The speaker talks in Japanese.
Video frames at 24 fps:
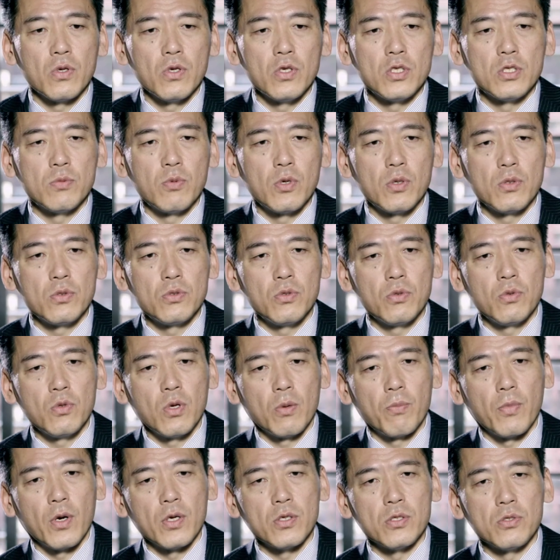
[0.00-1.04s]
一番強いの
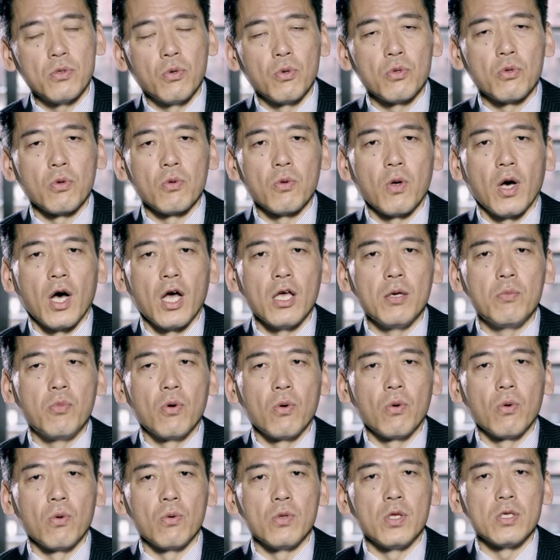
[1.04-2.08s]
はやっぱり仕事の相
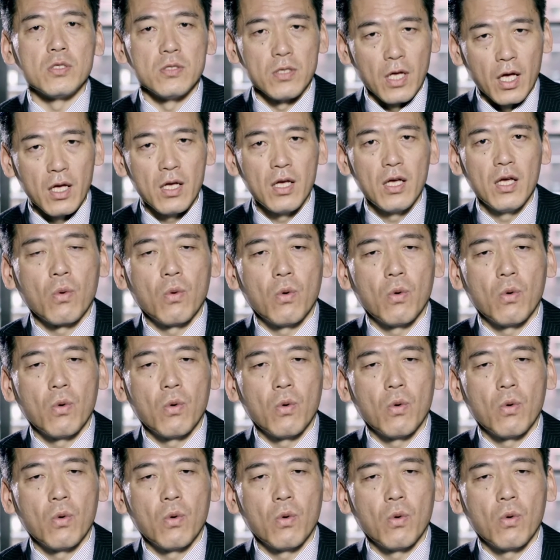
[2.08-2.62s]
棒ですね